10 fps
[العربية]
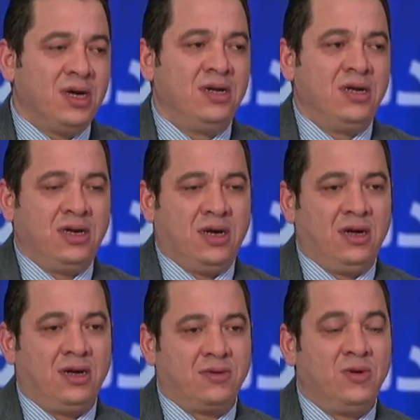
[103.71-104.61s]

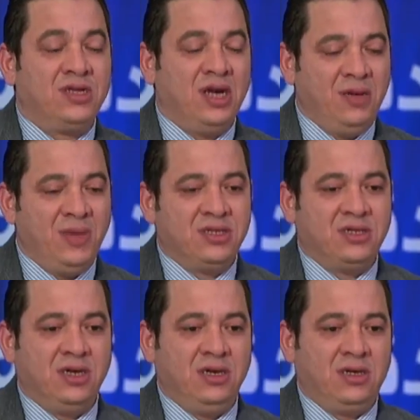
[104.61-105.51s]
لقرارات ولا تعليمات
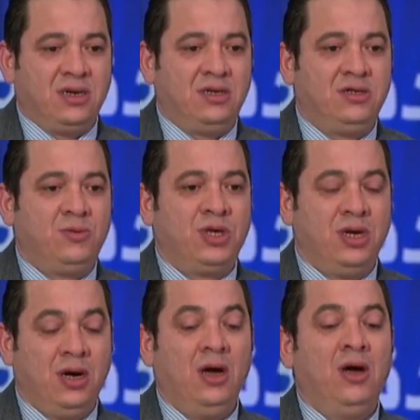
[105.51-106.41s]
السيد رئيس
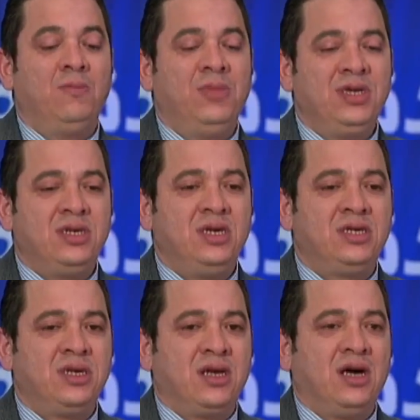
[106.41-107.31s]
الجمهورية
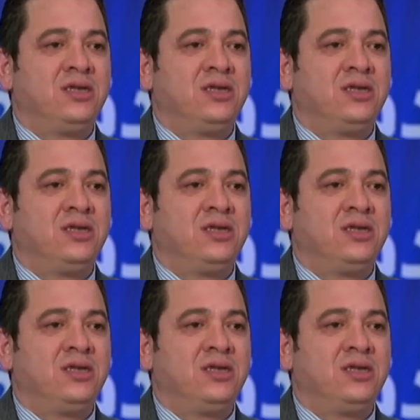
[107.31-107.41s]
باستيراد